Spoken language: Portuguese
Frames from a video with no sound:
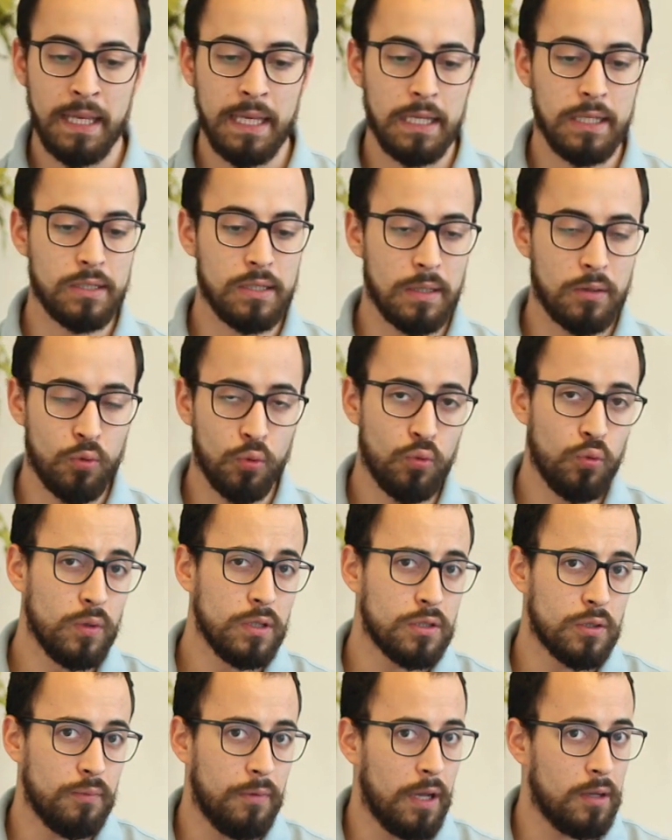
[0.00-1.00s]
E tudo
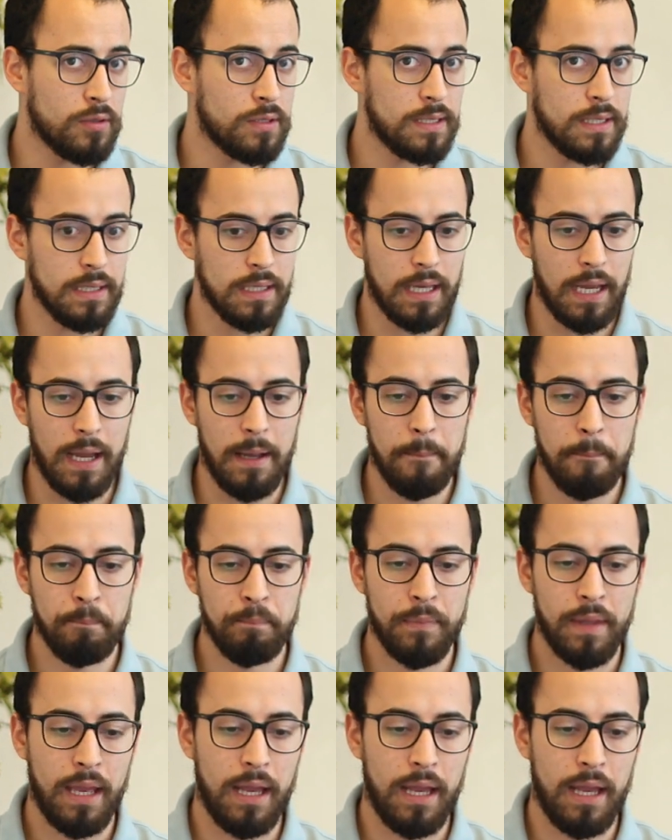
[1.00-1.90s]
isso vai auxiliar